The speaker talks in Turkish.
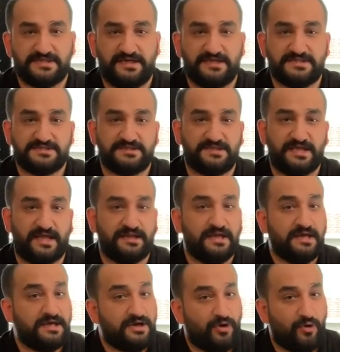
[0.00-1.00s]
En azından
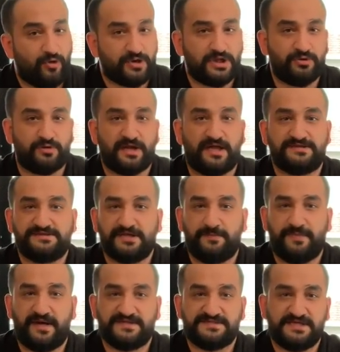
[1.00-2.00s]
oran orantı
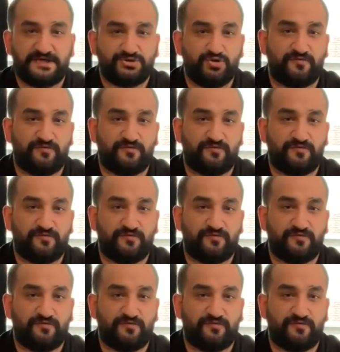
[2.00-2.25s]
yaparsak